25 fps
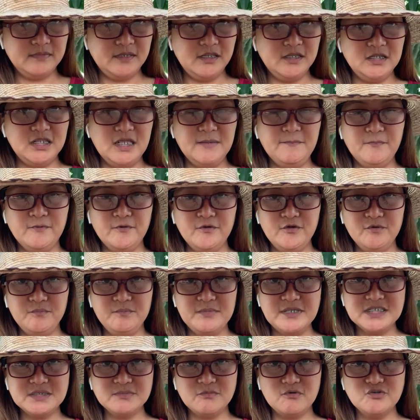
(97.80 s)
hindi po yung
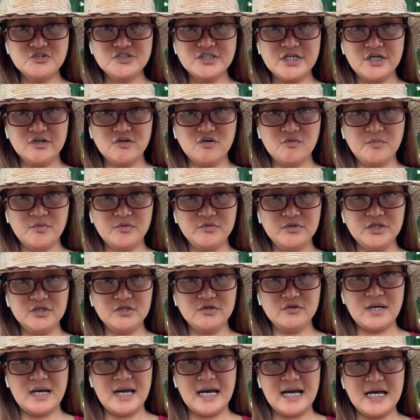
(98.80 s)
mismong share ko po
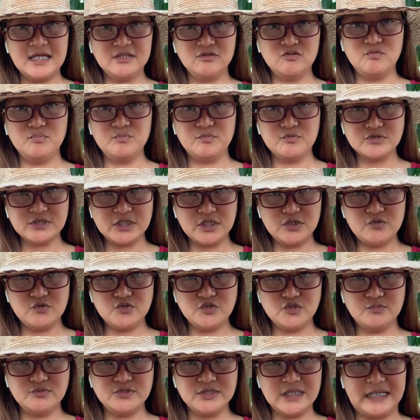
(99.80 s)
nito ha dun po sa
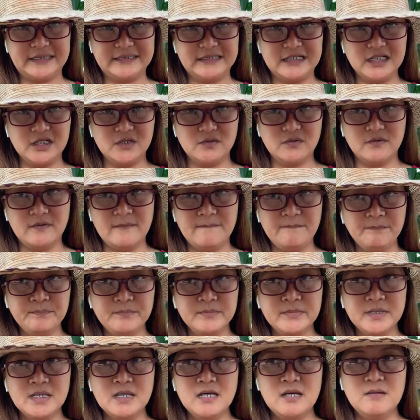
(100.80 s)
youtube channel ko
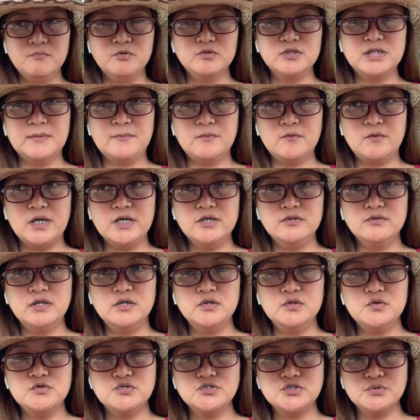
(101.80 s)
punta po kayo
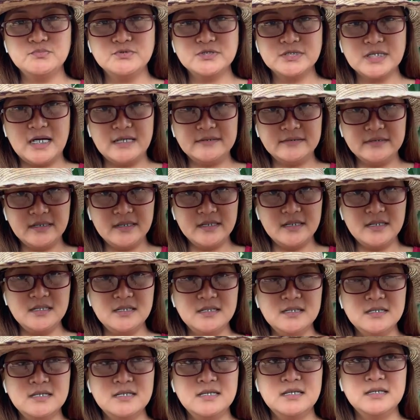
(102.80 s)
ng youtube
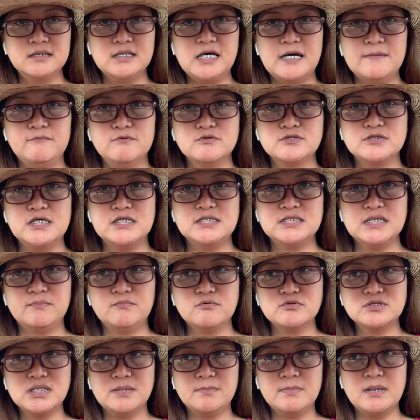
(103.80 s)
channel tapos isa
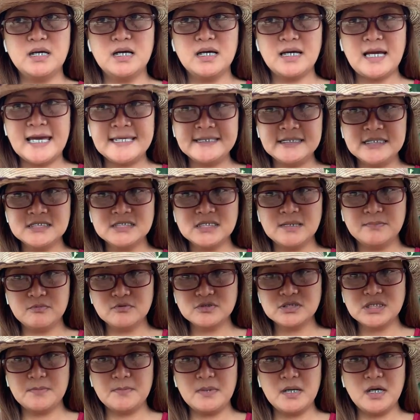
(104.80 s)
po sa mga kahit isa
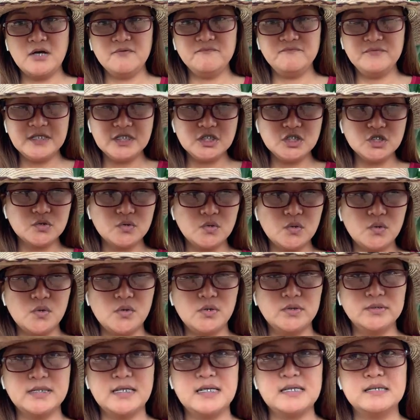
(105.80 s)
po sa mga video
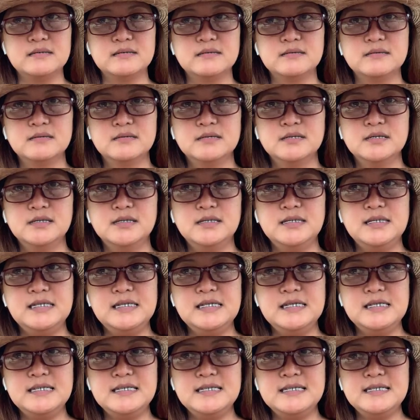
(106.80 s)
ko na
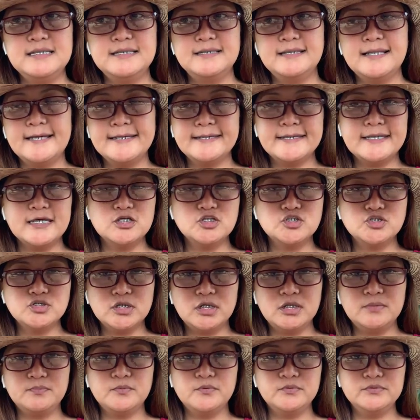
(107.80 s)
i-like and
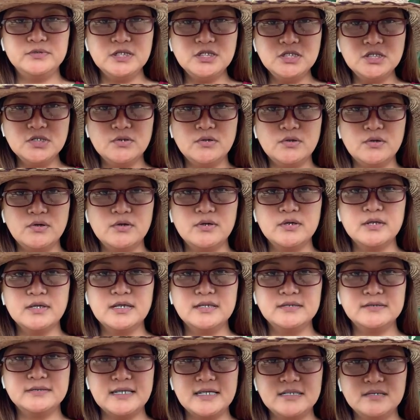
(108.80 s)
share po ninyo
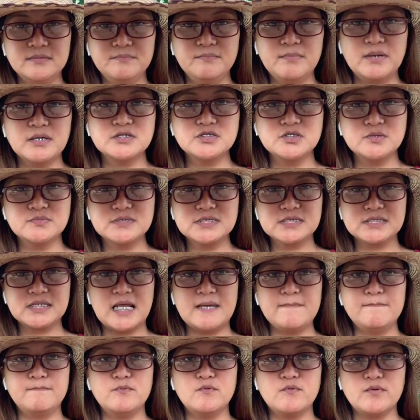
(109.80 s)
and then
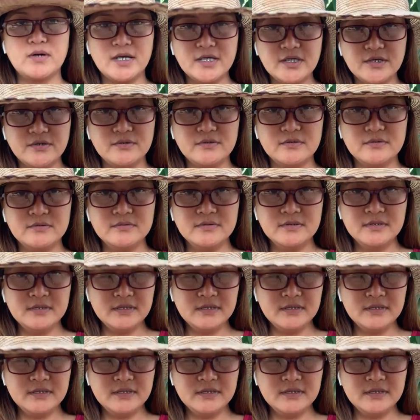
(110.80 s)
mag-subscribe po kayo